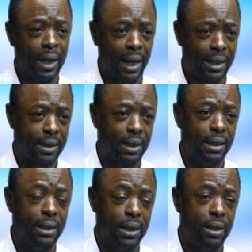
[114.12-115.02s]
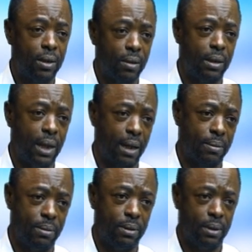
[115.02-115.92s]
acheté 10 tonnes
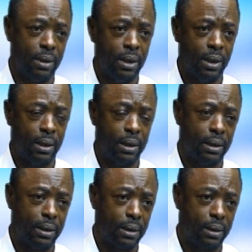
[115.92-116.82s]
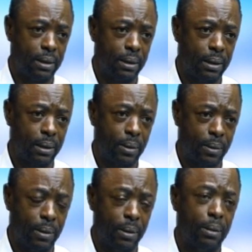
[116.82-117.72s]
d'armes euh,
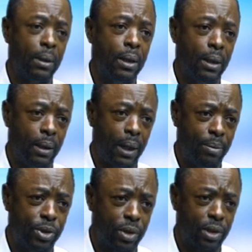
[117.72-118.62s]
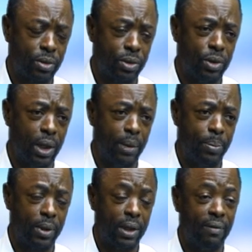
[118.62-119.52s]
que la mission des Nations Unies à
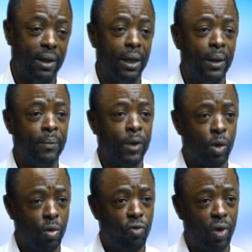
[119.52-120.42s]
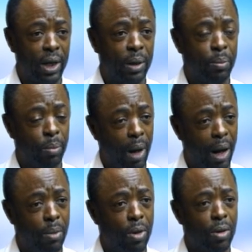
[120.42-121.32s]
l'époque devait convoyer
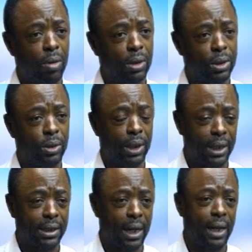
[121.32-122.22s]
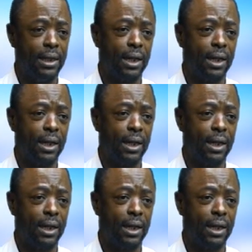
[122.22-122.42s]
à mon compte de Kisangani à